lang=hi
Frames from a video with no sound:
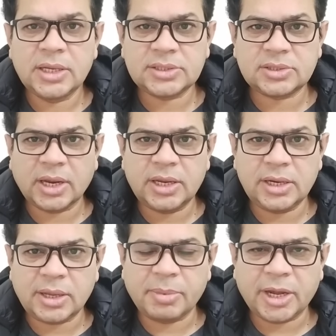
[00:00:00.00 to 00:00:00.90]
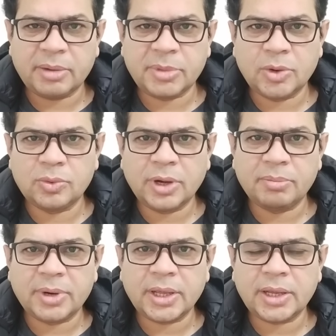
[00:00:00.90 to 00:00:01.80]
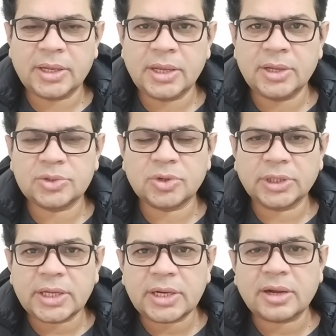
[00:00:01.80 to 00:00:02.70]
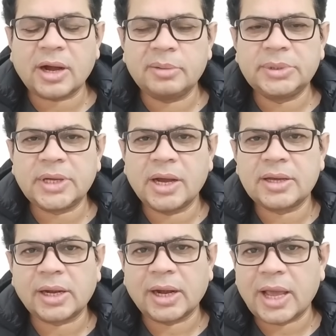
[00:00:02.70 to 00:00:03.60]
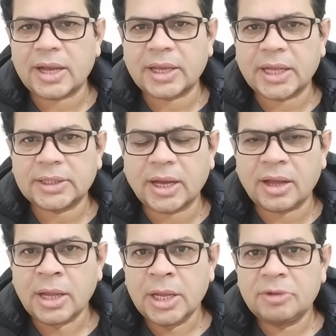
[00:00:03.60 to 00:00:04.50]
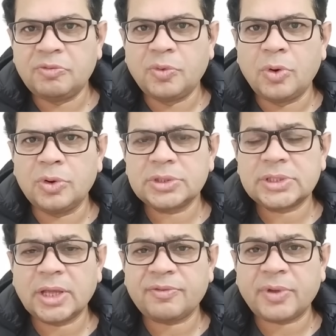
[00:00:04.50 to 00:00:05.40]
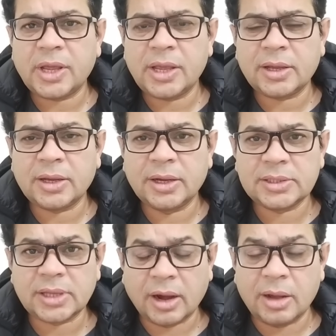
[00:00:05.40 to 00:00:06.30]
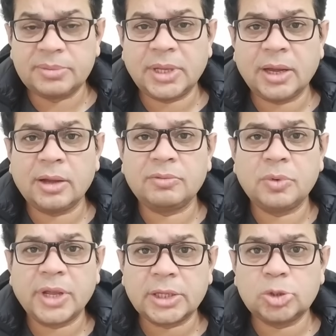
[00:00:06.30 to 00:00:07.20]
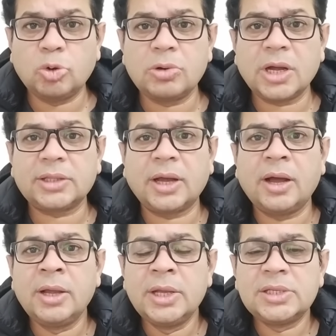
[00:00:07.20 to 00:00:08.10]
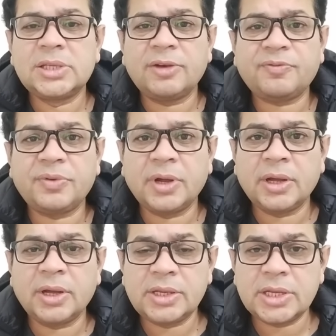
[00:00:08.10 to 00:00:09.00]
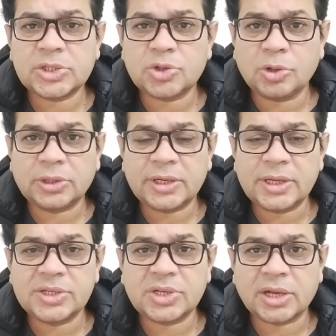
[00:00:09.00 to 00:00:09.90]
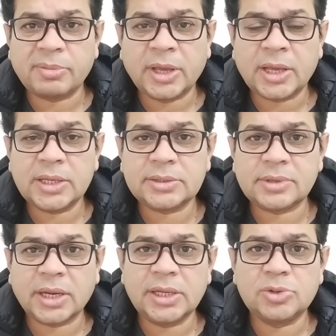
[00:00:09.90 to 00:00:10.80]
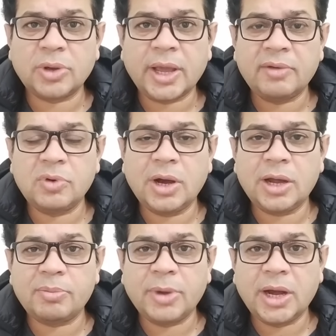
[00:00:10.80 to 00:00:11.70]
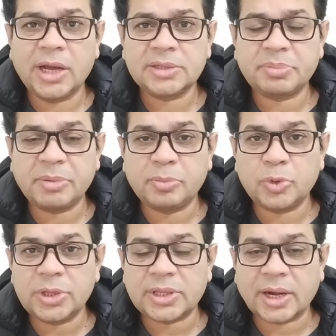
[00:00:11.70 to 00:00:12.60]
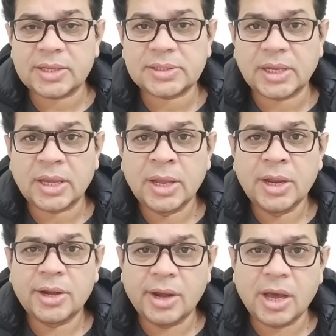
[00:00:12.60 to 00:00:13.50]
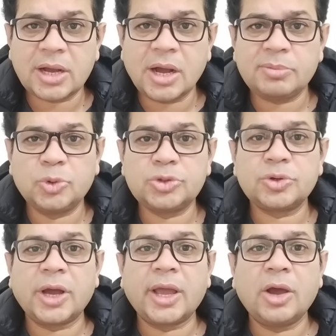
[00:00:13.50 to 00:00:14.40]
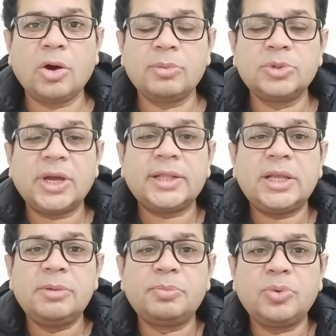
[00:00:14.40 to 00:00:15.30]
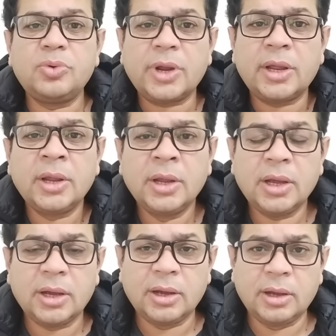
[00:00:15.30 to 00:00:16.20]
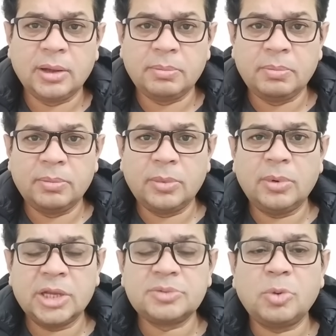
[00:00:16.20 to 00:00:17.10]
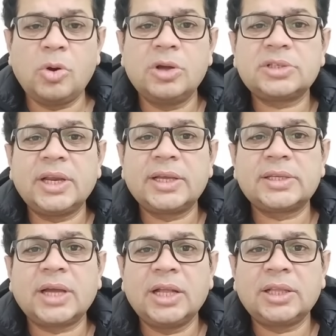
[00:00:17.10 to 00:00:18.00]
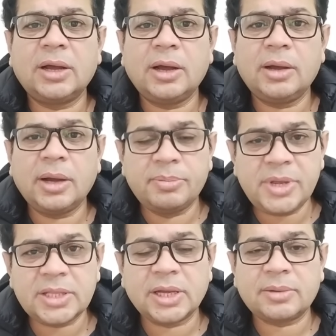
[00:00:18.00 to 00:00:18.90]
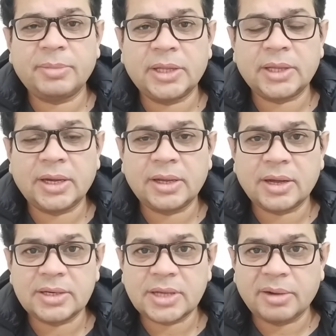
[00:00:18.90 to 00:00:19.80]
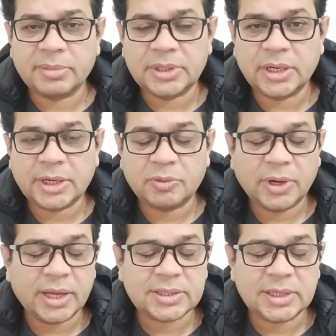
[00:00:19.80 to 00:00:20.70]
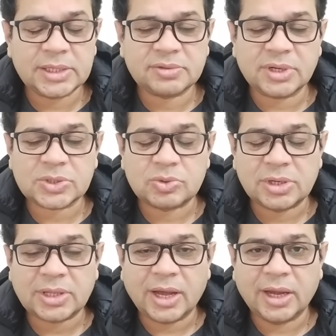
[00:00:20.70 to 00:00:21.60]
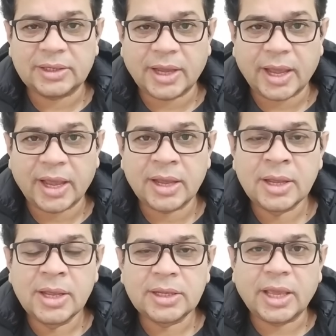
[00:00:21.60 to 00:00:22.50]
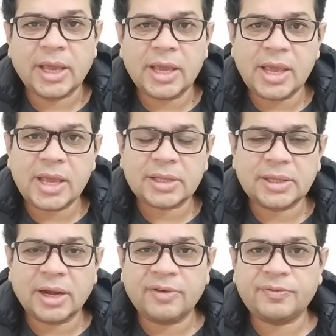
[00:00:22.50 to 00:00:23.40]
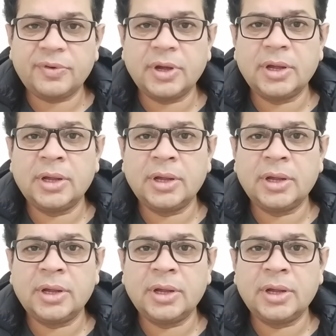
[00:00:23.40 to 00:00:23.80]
इसराइल के बारे में उन्हें बड़े ही सुनहरी ख्वाब दिखाकर लाया गया था वो सिर्फ एक शराब था वो एक धोखा था सिर्फ ये सौ दिन की जंग में इसराइल जो है वो हर महाज पर बुरी तरह से नाकाम हो चुका है और मुजाहिदीन पूरे अज़म हौसले के साथ अभी तक मैदान कारजार में डटे हुए हैं नाजिन इस वक्त सूरत हाल ये है कि एक तरफ